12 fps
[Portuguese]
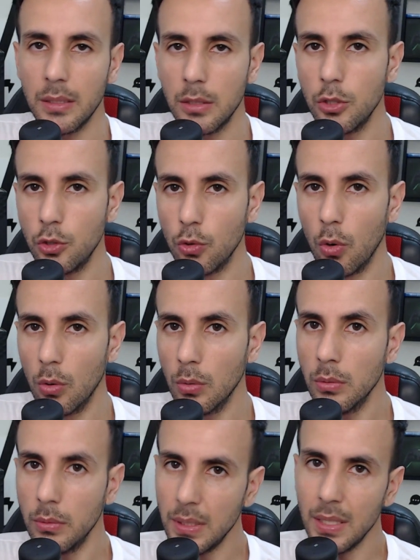esse
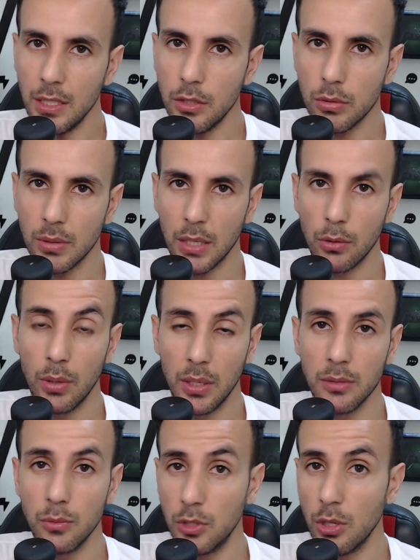jogo no início, né, no,
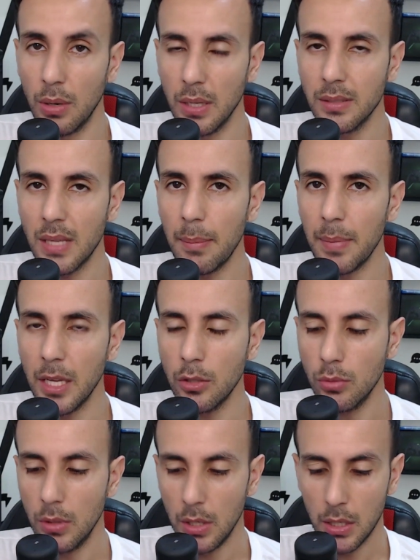no seu
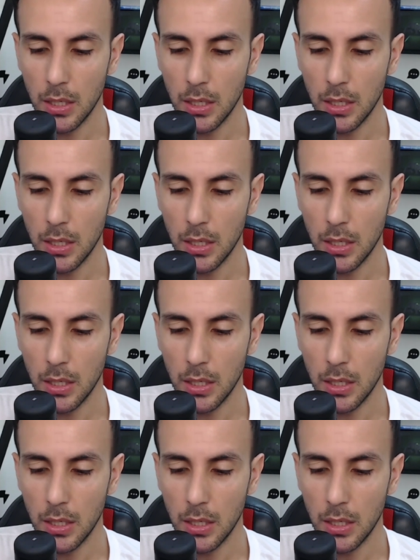lançamento,